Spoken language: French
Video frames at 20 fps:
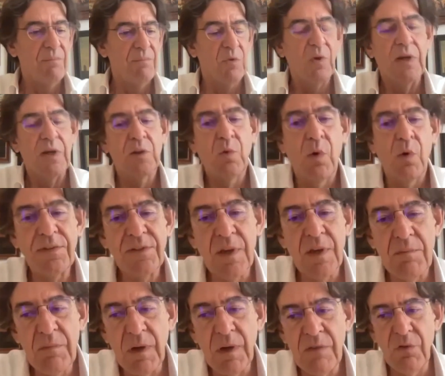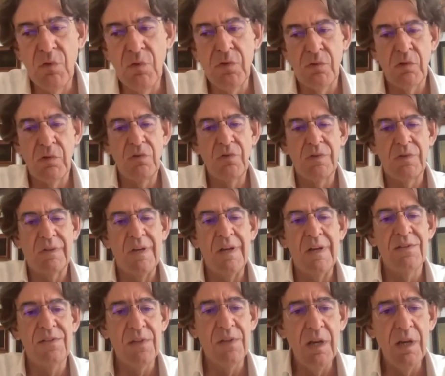de la troisième révolution
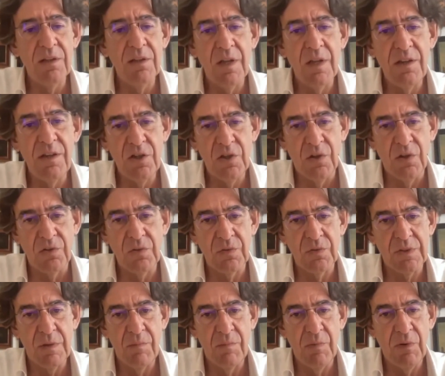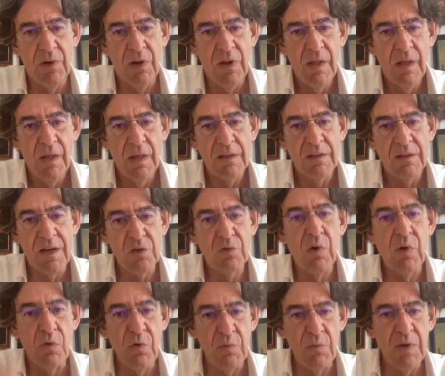industrielle, c'est l'intelligence, tout simplement qu'elles
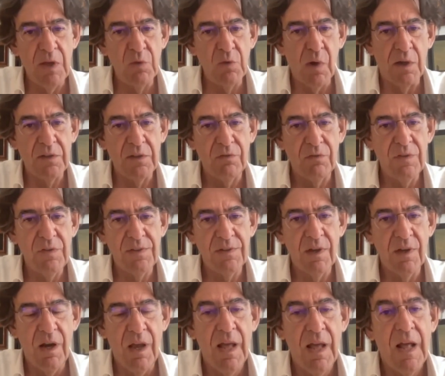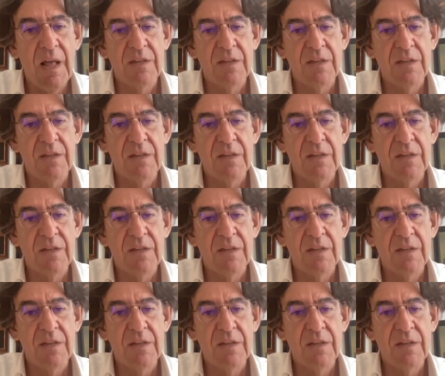soient humaines ou artificielle,